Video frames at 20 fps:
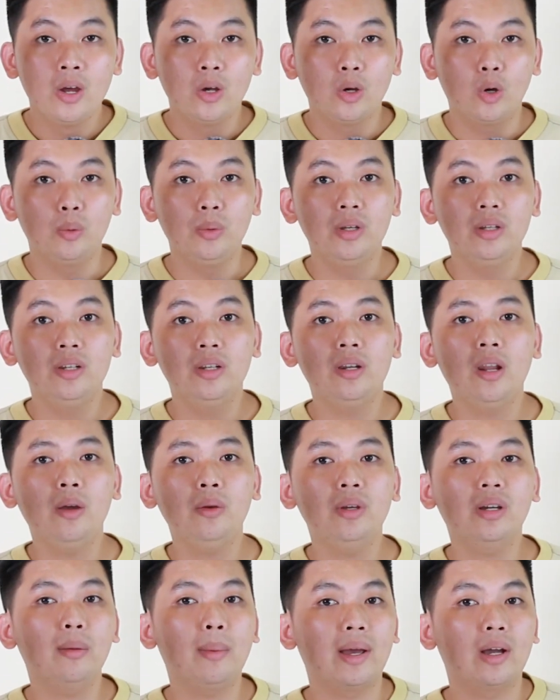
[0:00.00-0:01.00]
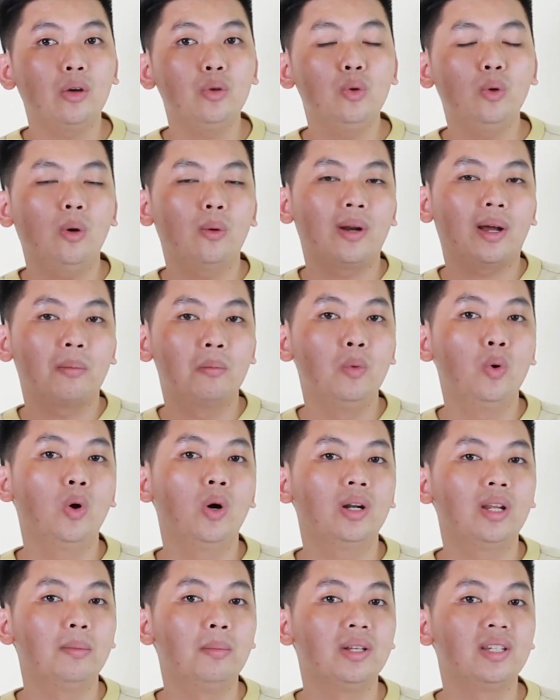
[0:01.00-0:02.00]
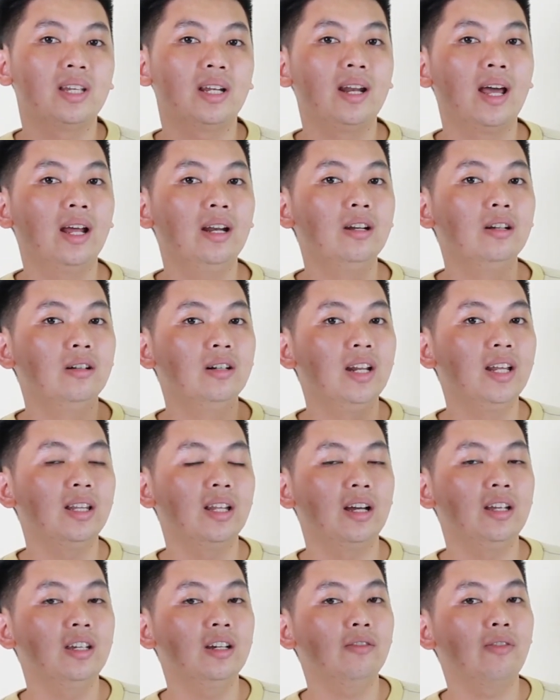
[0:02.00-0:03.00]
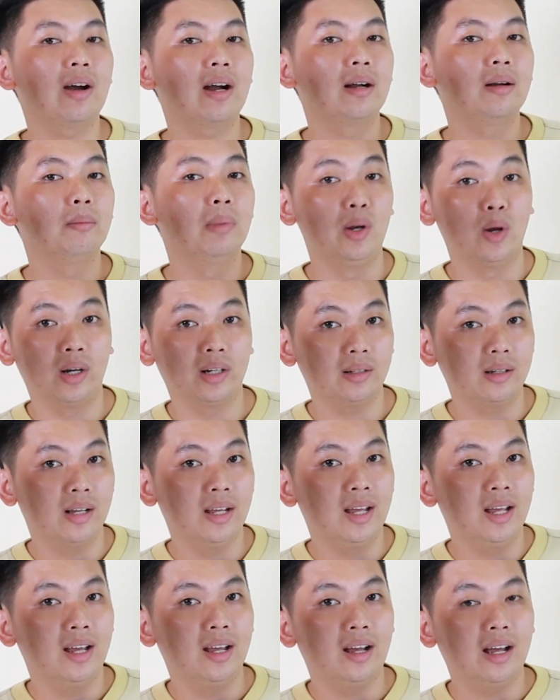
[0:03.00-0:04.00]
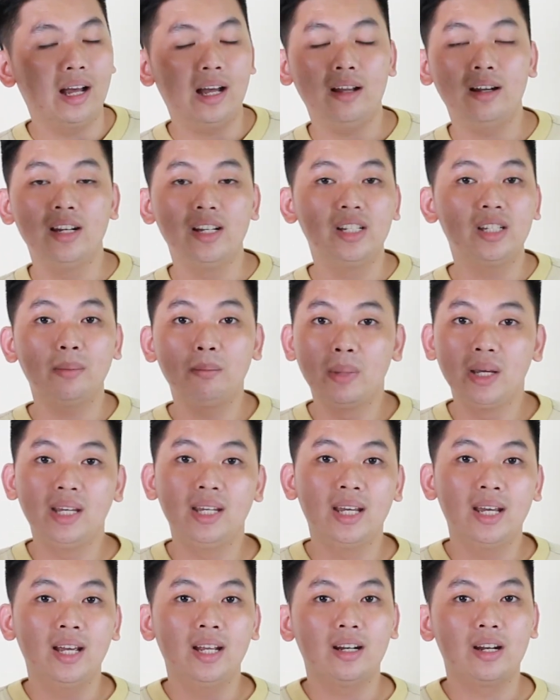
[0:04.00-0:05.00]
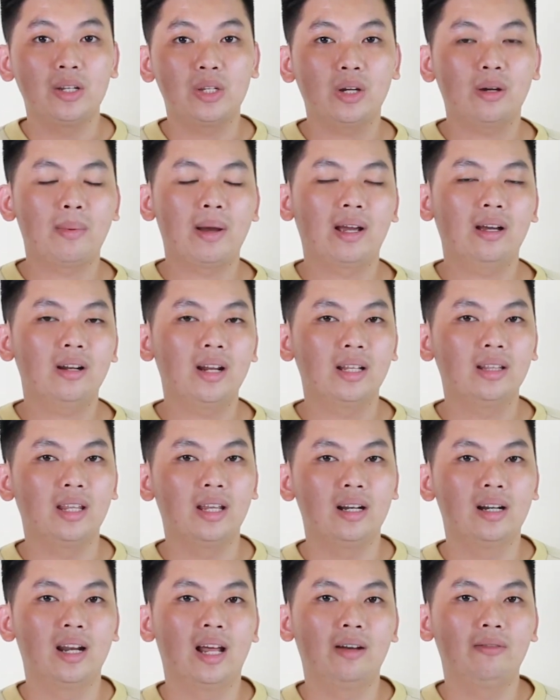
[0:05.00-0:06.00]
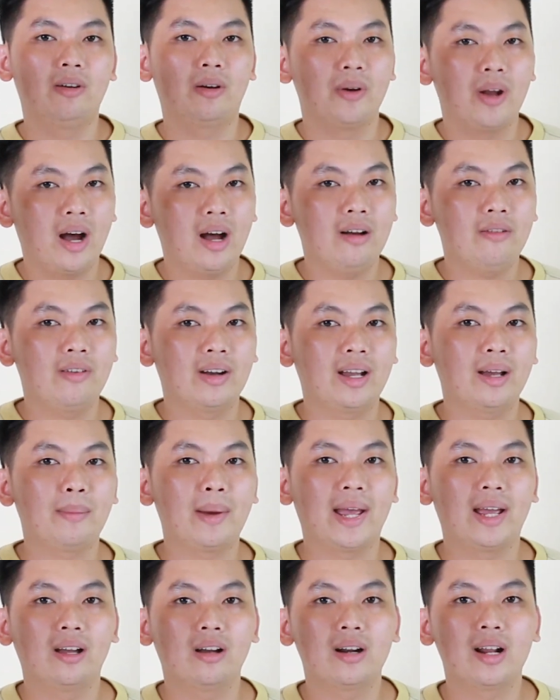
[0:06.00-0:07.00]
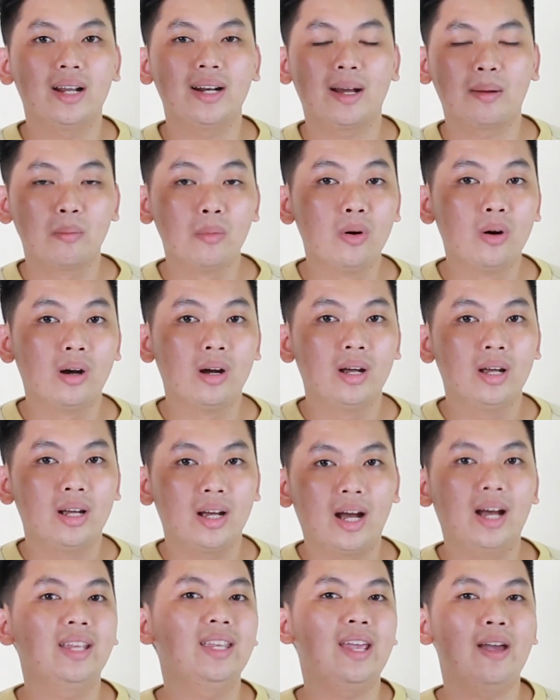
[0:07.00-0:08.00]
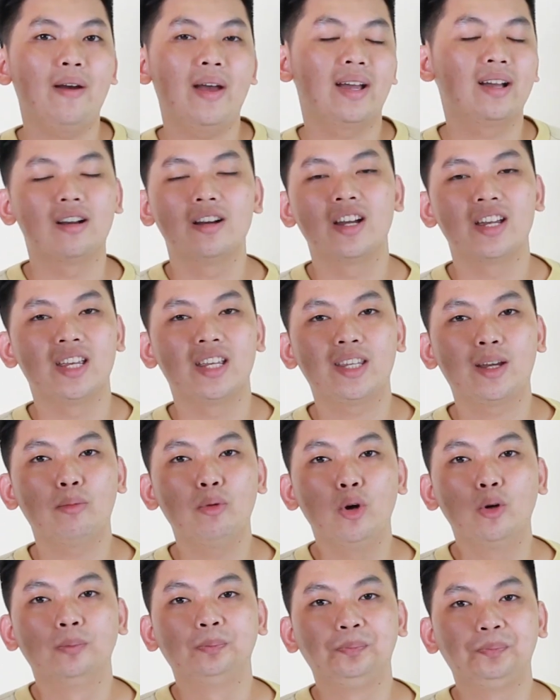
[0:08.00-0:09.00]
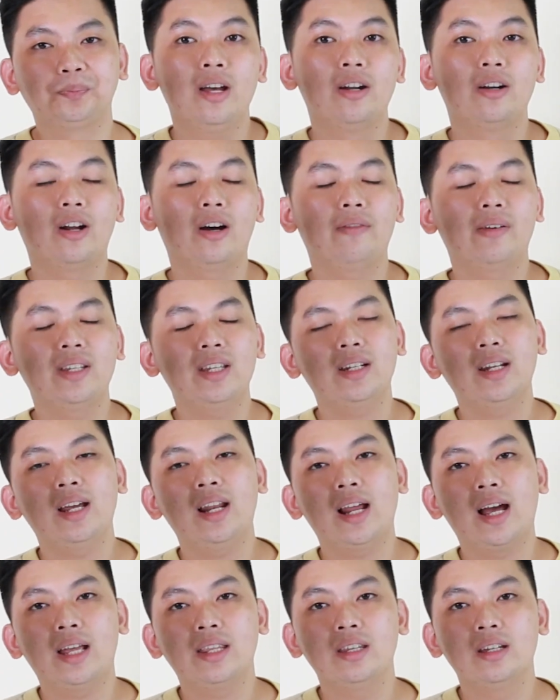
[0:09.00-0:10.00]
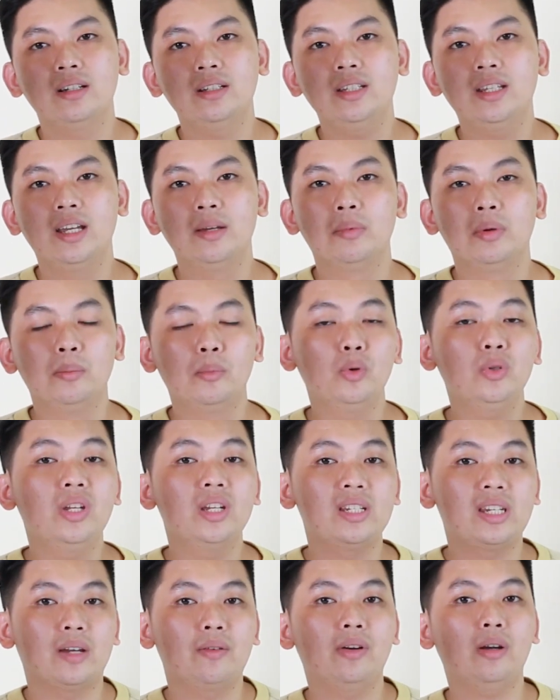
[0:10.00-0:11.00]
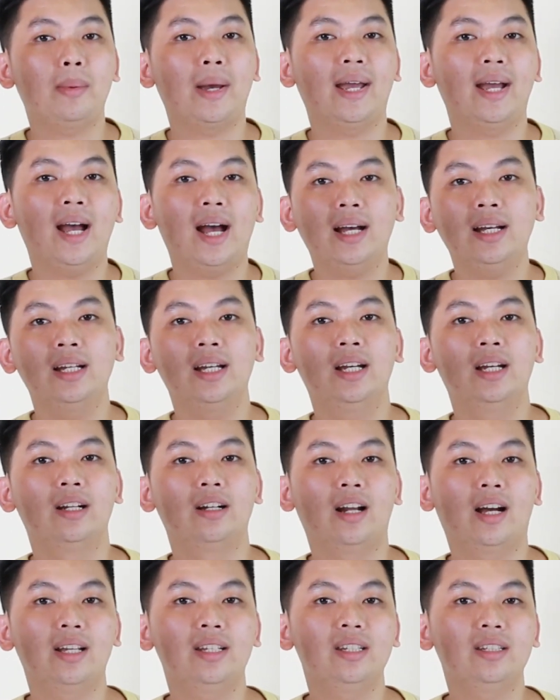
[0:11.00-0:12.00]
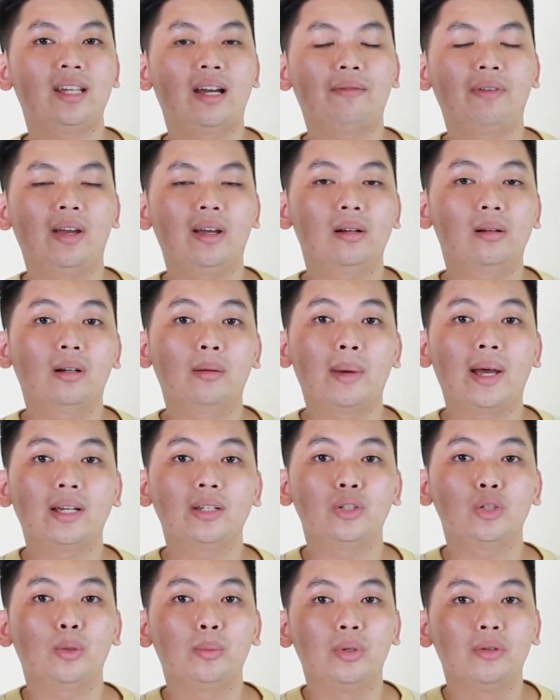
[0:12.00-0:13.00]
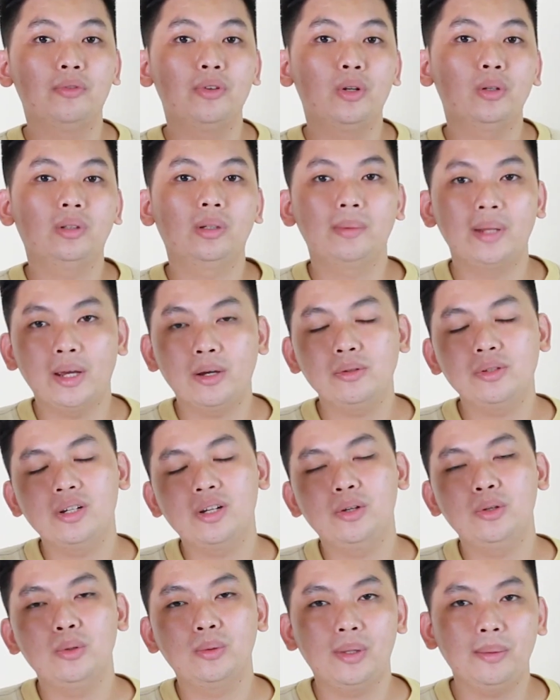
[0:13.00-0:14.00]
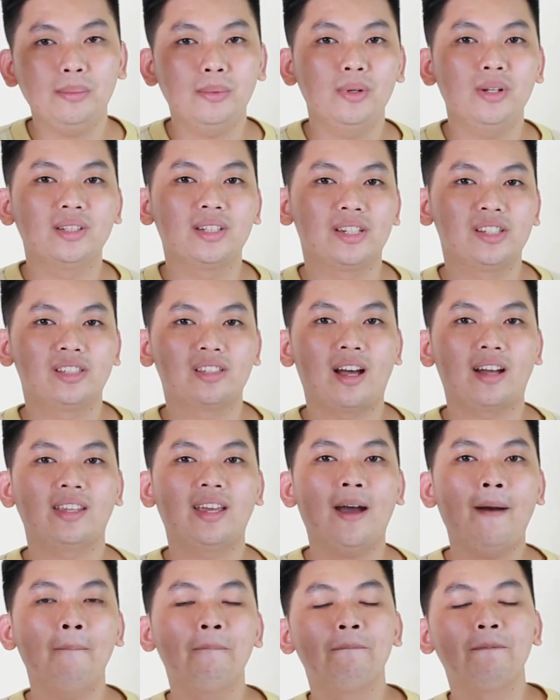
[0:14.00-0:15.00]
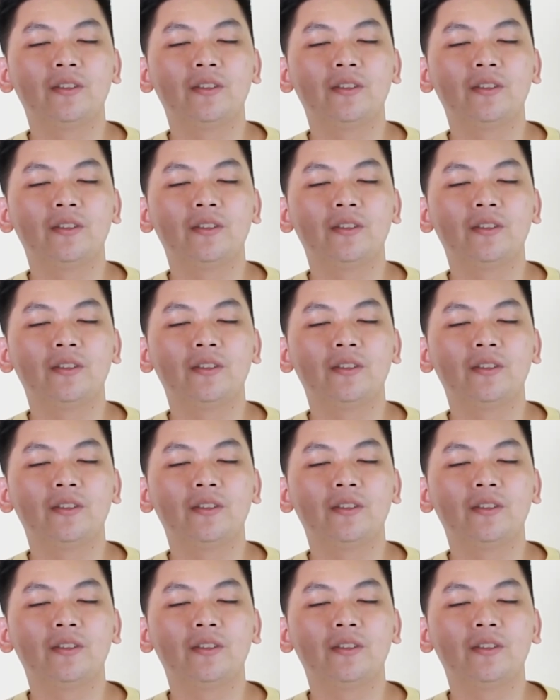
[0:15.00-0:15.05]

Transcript: Cũng như nếu như các bạn có nhu cầu đặt mua thì mình sẽ để được link ở dưới phần bình luận, link Shopee, để cho các bạn có thể tiện lợi vào đó và các bạn có thể đặt mua, giao hàng cực kỳ nhanh chóng luôn. Rồi, và trên đây là những gì mình muốn chia sẻ với các bạn ha. Rồi, xin chào và hẹn gặp lại các bạn trong những video tiếp theo trên kênh YouTube Linh Kiện Store nhé.